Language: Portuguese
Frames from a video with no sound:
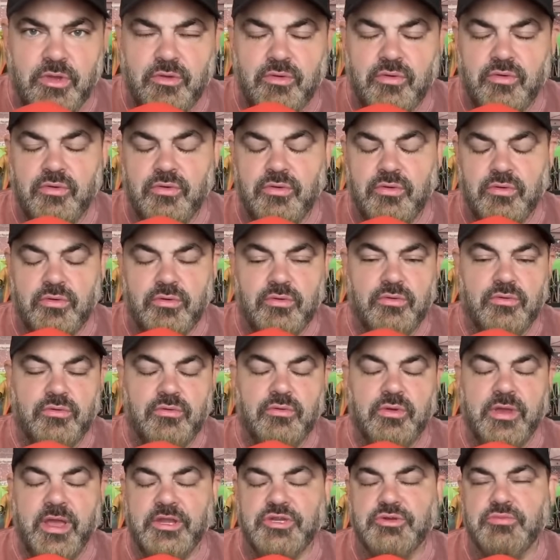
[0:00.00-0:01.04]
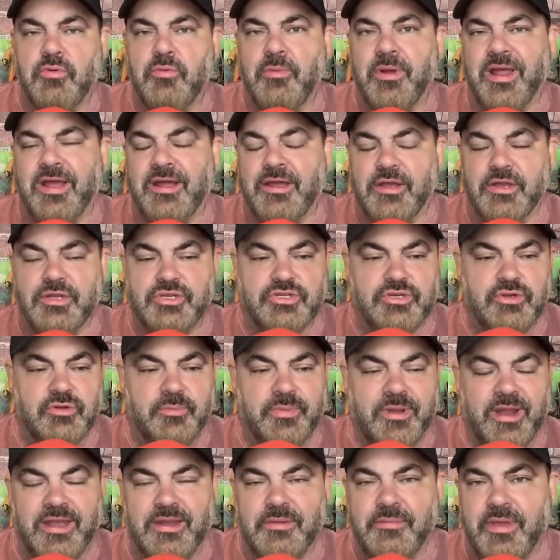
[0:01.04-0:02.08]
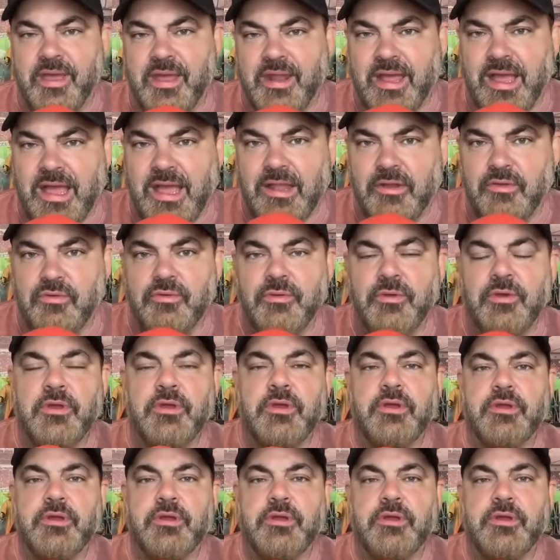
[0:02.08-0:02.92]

o, o, Red Bull Bragantino para liberá-lo.